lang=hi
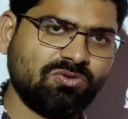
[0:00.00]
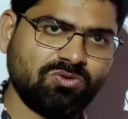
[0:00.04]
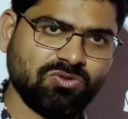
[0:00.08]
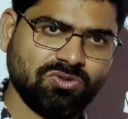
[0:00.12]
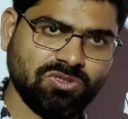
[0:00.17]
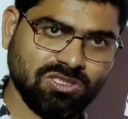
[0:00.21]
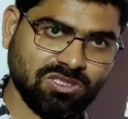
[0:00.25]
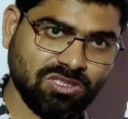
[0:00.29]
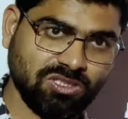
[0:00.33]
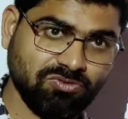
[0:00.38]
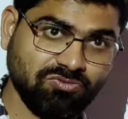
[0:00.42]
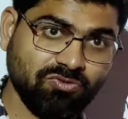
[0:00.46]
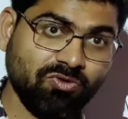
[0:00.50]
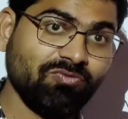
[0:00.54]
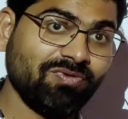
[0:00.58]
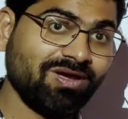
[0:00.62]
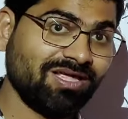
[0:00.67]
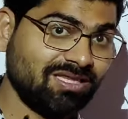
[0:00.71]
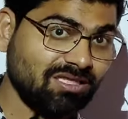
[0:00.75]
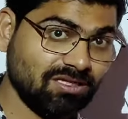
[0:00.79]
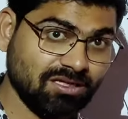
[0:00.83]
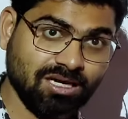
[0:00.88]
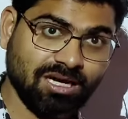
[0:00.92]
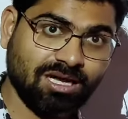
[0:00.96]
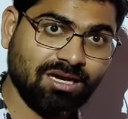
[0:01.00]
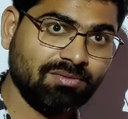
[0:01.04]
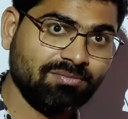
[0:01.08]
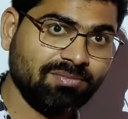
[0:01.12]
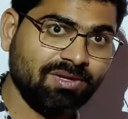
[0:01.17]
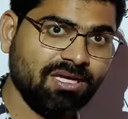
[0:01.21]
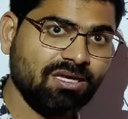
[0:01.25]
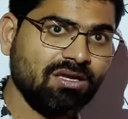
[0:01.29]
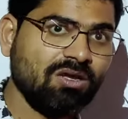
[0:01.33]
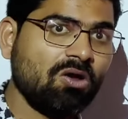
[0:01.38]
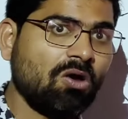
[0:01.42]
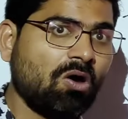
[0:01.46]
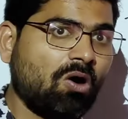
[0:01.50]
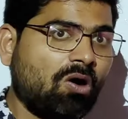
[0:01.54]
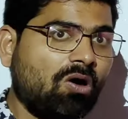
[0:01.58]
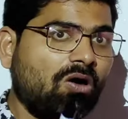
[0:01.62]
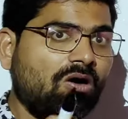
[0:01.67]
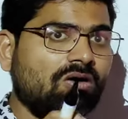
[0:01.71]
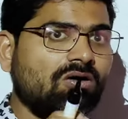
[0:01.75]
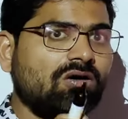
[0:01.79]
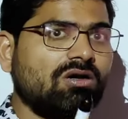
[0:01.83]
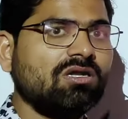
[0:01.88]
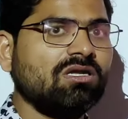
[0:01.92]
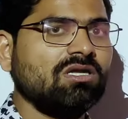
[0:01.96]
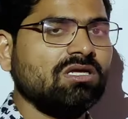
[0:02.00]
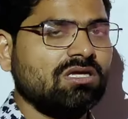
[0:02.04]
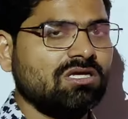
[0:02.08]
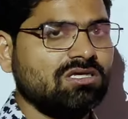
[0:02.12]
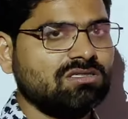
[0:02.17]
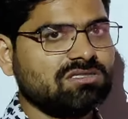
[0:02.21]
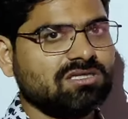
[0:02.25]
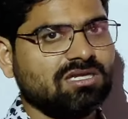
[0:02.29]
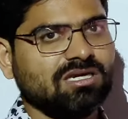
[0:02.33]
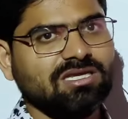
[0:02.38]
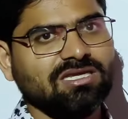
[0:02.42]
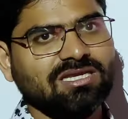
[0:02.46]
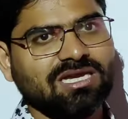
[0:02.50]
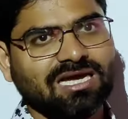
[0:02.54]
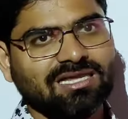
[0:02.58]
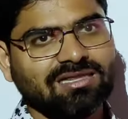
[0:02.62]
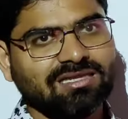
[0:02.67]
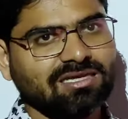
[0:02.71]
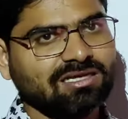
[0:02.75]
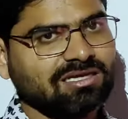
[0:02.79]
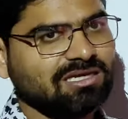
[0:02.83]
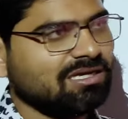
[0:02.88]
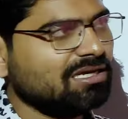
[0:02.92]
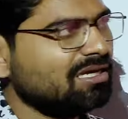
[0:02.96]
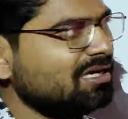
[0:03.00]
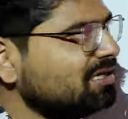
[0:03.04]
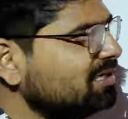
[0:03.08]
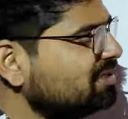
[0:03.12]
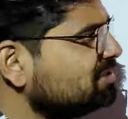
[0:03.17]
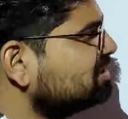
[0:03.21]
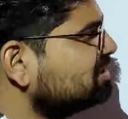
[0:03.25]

होती थी वो वैदिक काल में और इसके लिए याद रखिएगा कि